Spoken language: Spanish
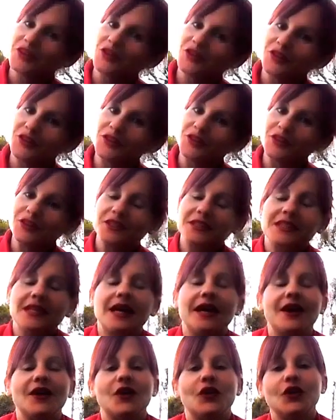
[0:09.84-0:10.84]
a todos.
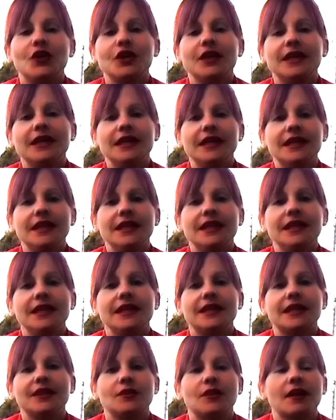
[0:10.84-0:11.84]

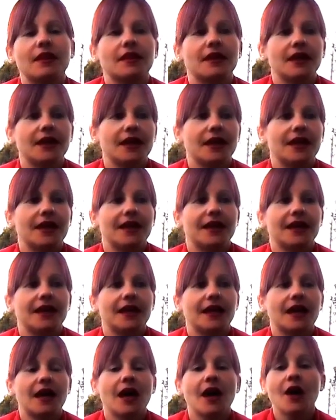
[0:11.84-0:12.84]
Hoy quiero
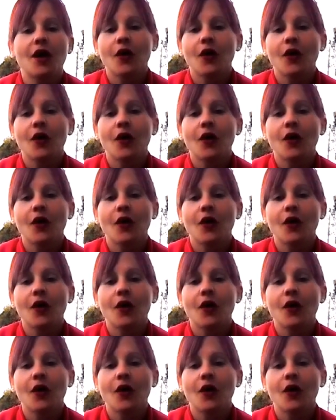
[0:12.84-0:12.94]
hacer